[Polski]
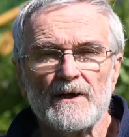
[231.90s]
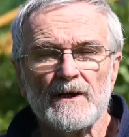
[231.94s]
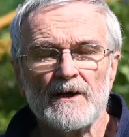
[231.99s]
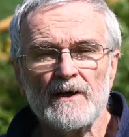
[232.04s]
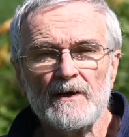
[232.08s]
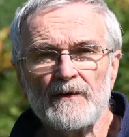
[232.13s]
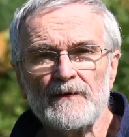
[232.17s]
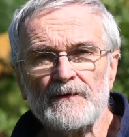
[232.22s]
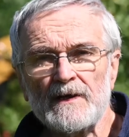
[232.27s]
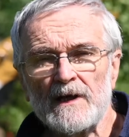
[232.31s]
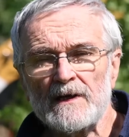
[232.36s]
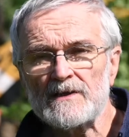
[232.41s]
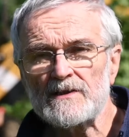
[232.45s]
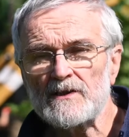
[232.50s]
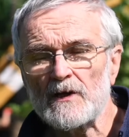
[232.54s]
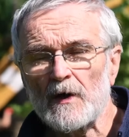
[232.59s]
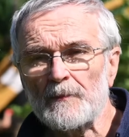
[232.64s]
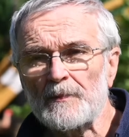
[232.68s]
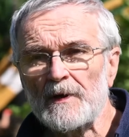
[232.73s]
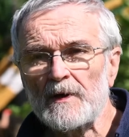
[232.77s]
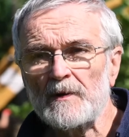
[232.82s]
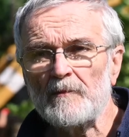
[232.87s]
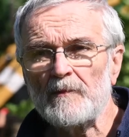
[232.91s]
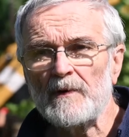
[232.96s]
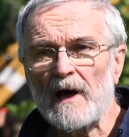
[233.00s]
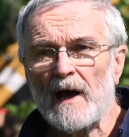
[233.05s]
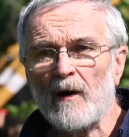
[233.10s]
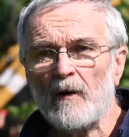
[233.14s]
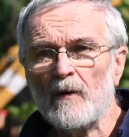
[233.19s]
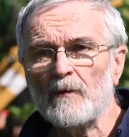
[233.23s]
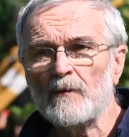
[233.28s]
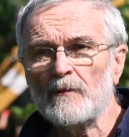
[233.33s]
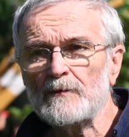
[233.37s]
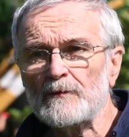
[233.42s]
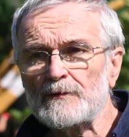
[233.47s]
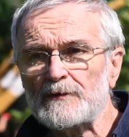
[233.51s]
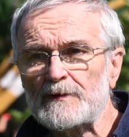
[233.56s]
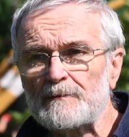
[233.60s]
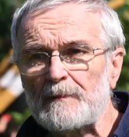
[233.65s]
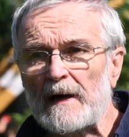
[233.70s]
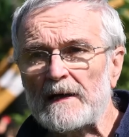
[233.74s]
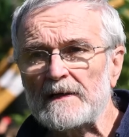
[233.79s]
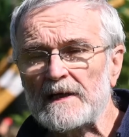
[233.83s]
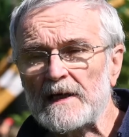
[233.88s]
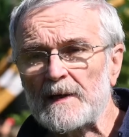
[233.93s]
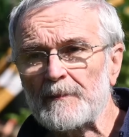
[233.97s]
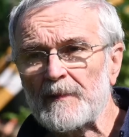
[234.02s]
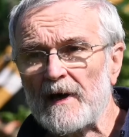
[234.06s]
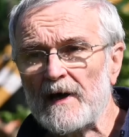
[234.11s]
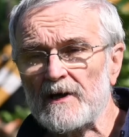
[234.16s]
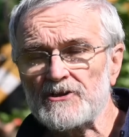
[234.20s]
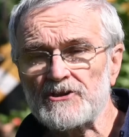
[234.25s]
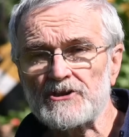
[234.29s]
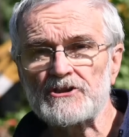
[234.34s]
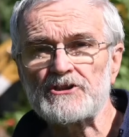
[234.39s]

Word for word: I ten stopień miał spadek prawie